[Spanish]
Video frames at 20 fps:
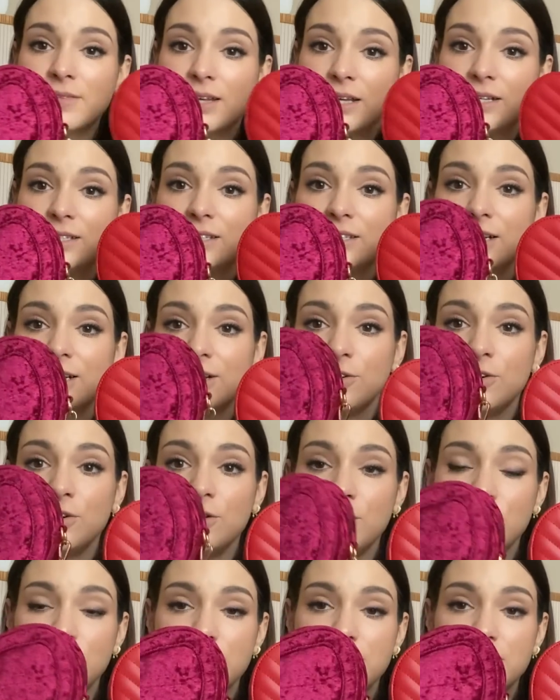Este es el
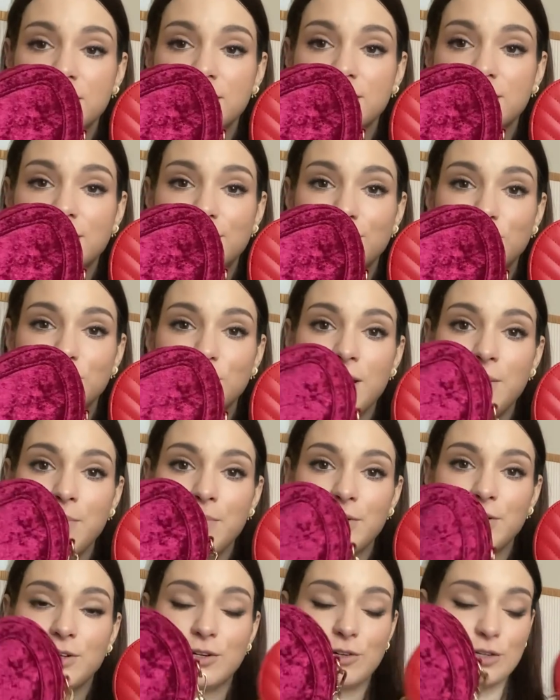rojo y este es el rosa,
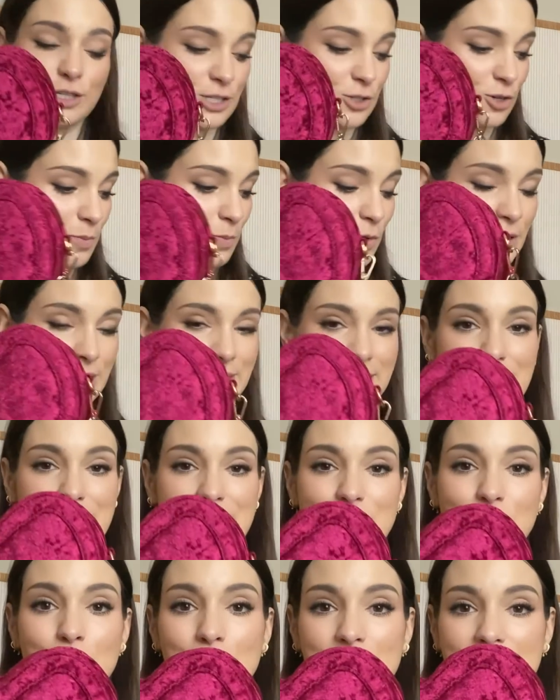pero el rosa es como de
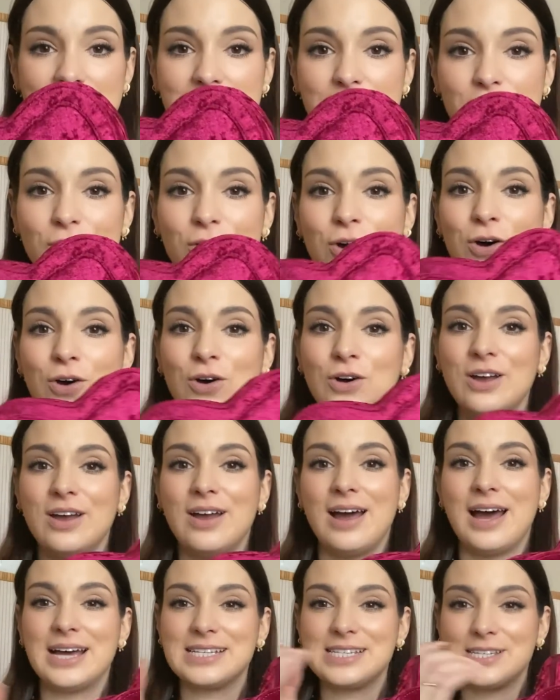terciopelo,
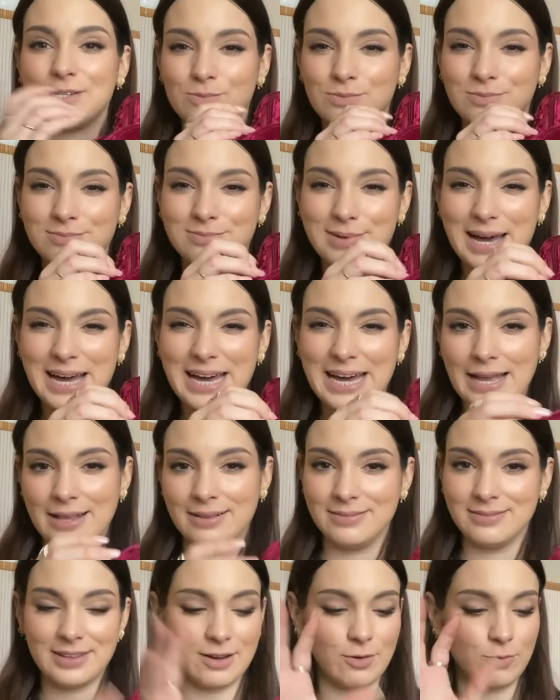así un
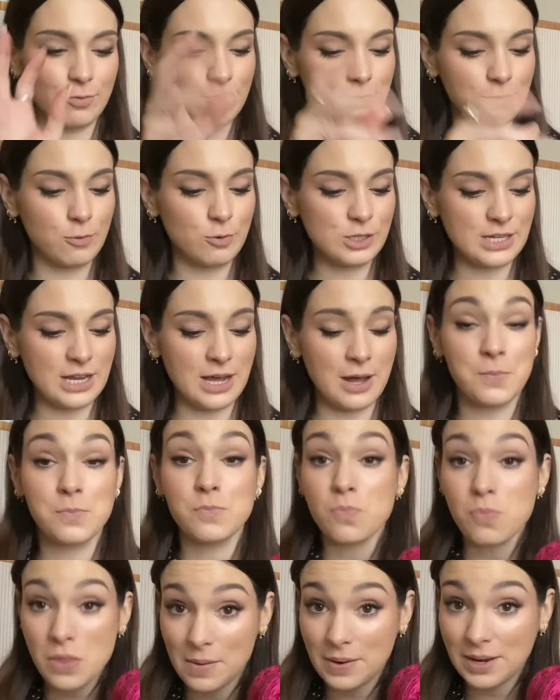magenta, un fucsia.
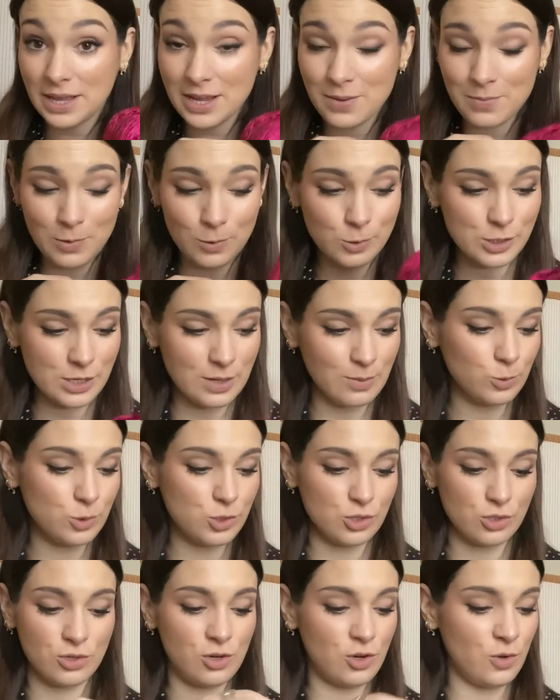La verdad es que me gusta
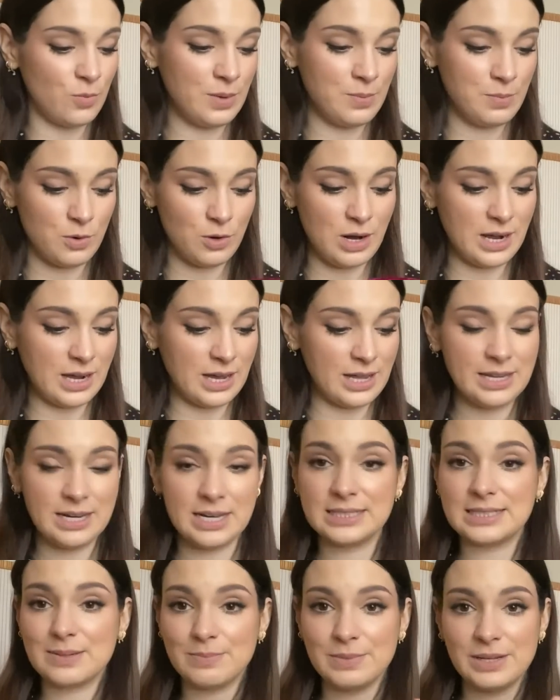mucho. Lo mismo, la
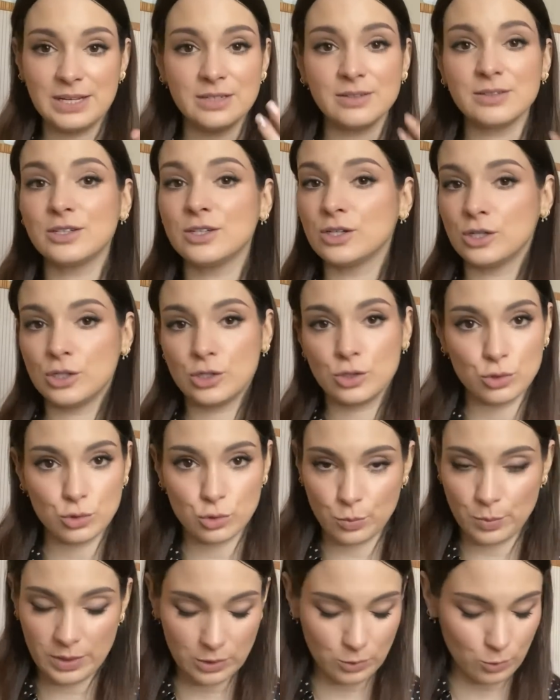cadena también,
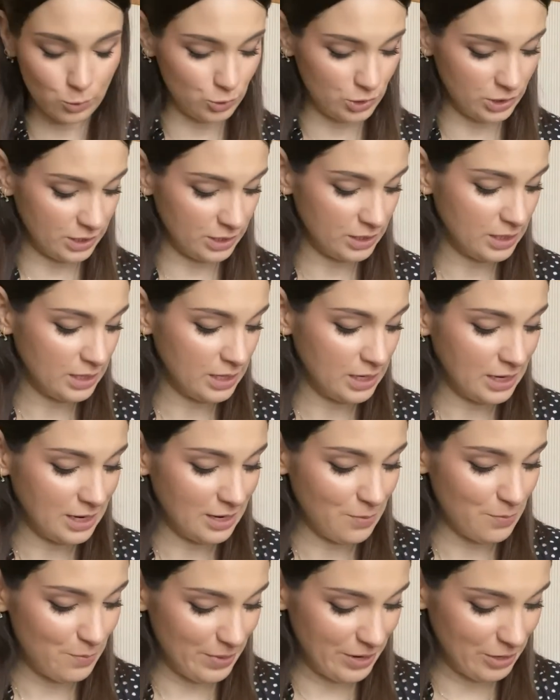súper cutri.
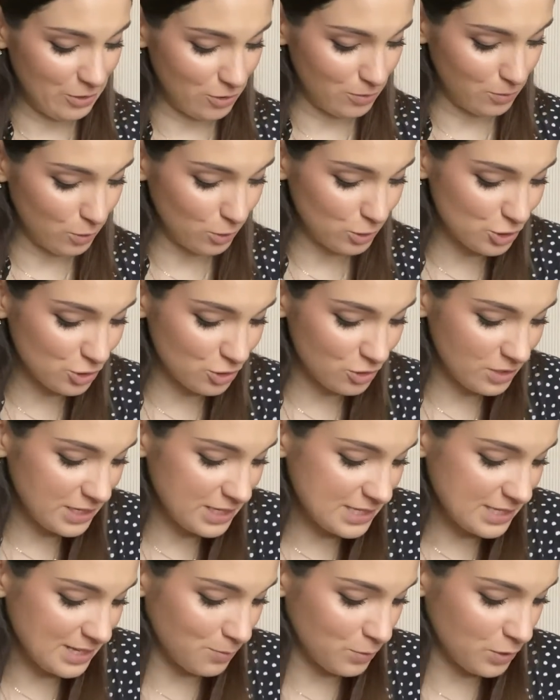Pero el bolso
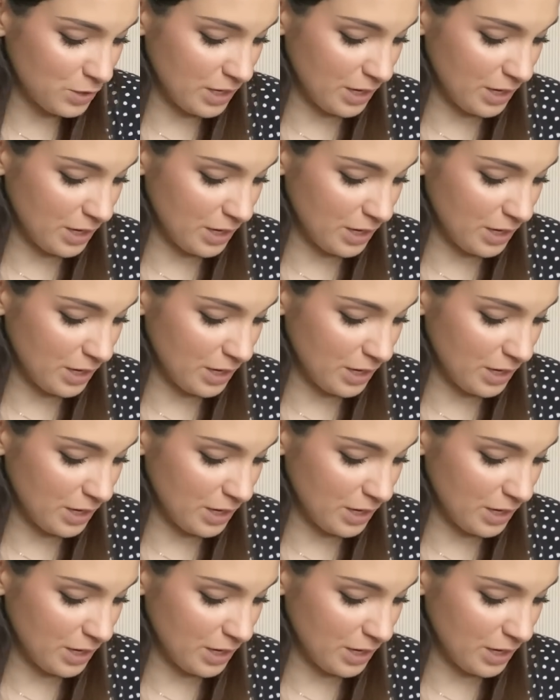está muy